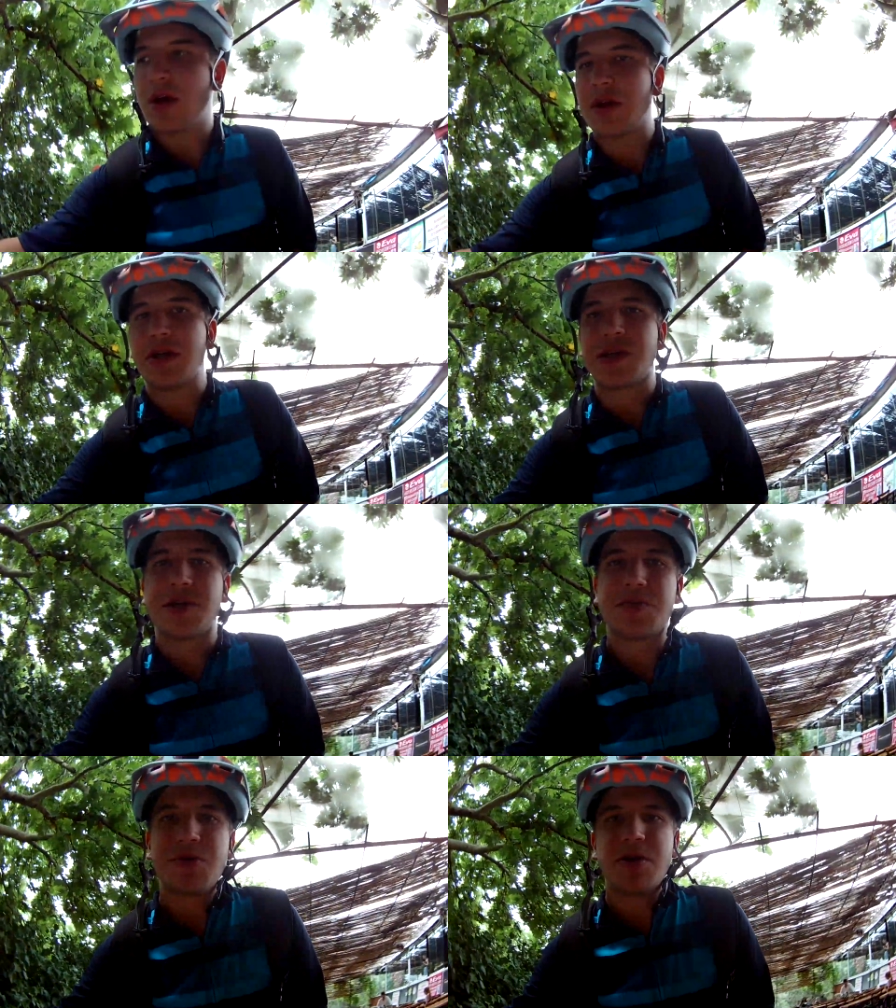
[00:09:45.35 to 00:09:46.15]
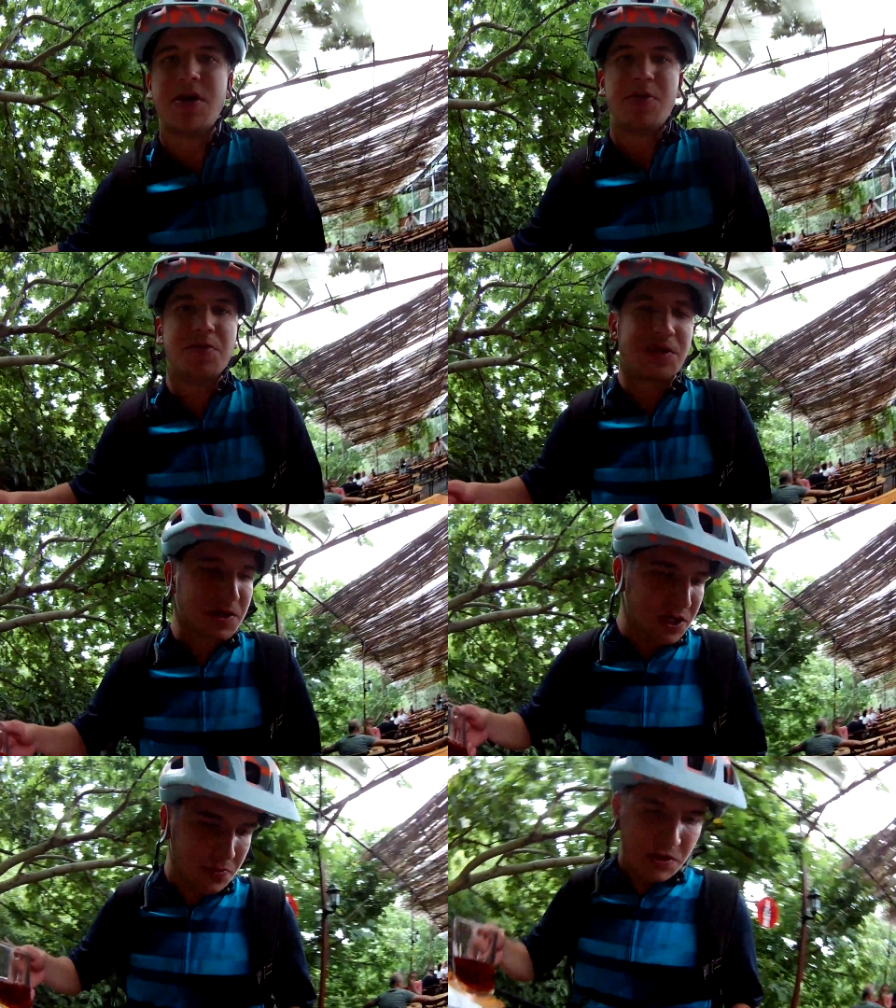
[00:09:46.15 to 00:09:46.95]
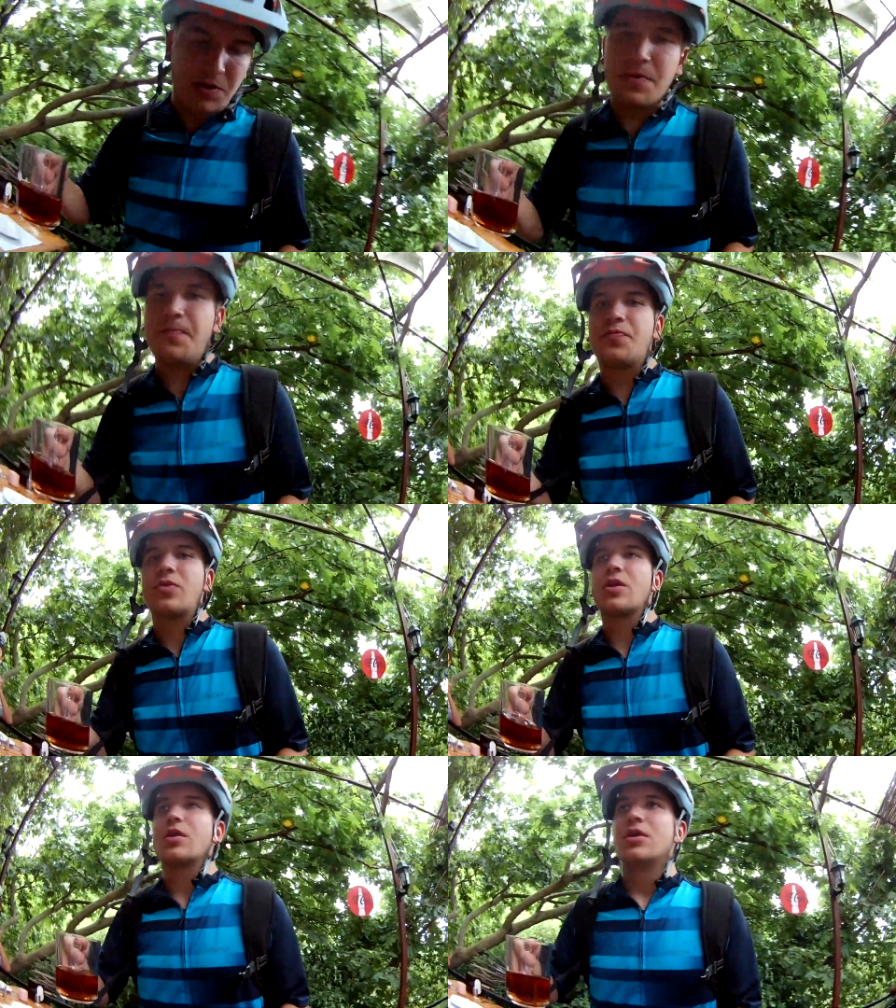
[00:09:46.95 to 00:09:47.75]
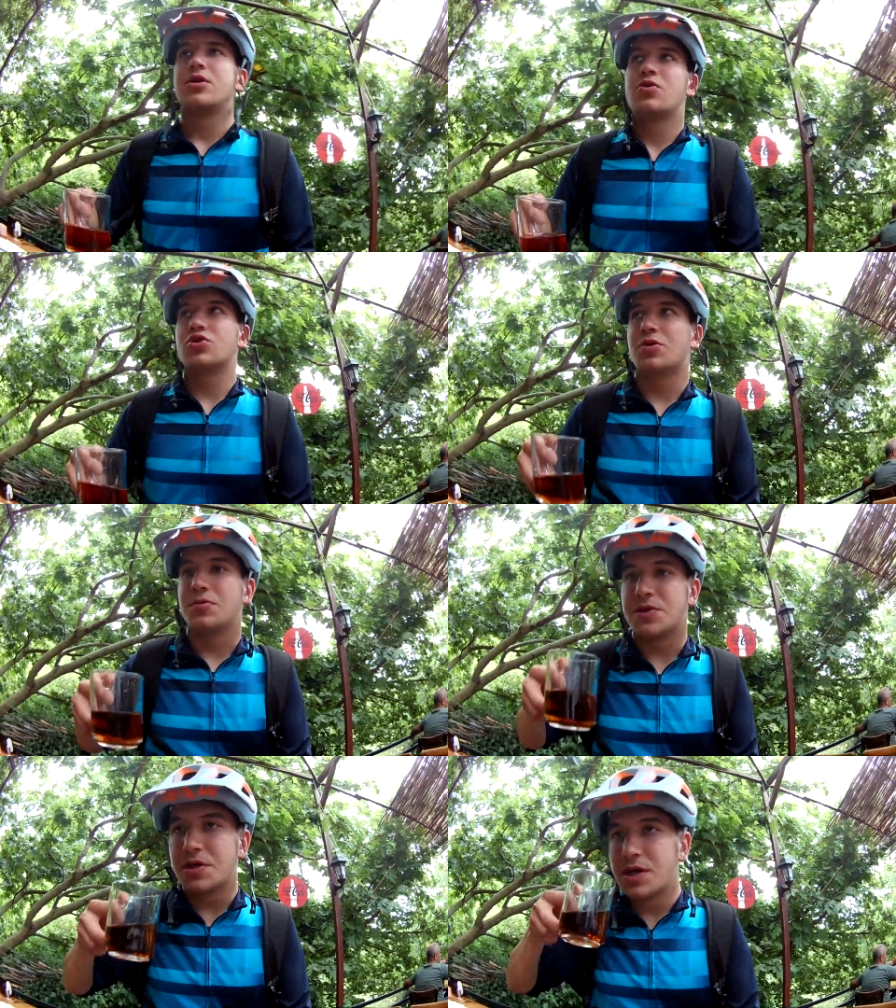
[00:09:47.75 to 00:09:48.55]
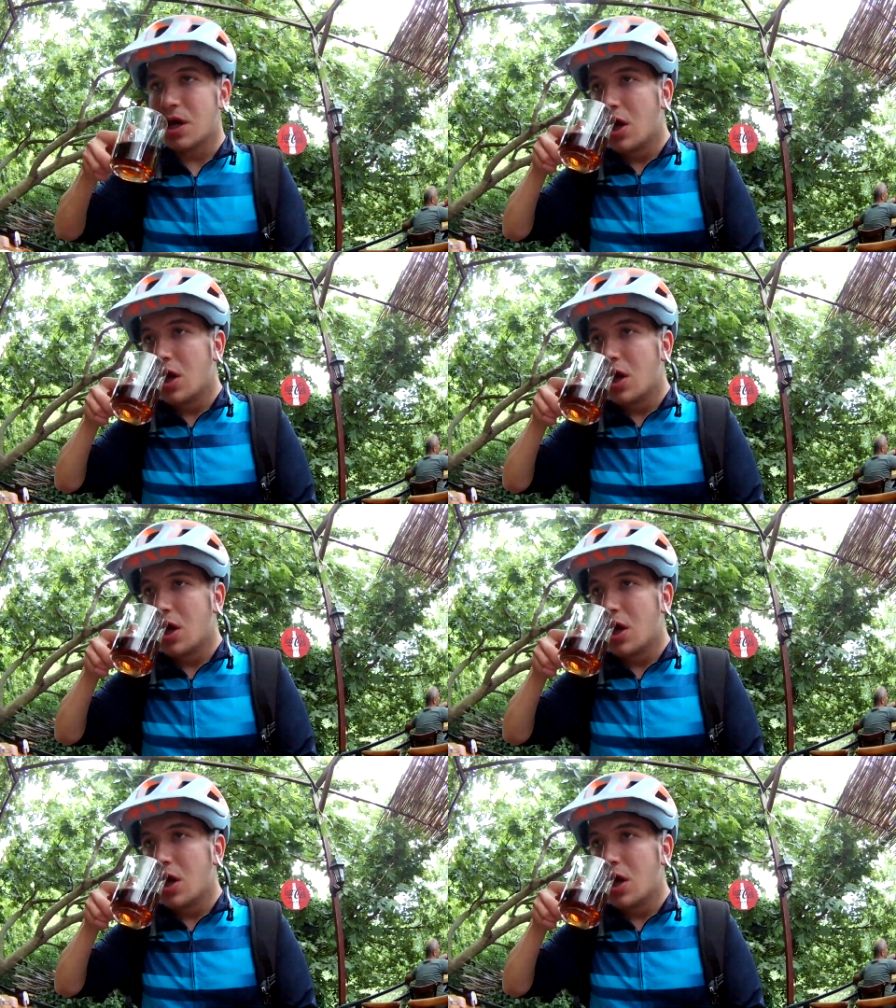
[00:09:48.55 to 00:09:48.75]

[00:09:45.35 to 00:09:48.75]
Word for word: Evet gençler şimdi abimize çay ısmarladı. Gözlememizi yedik.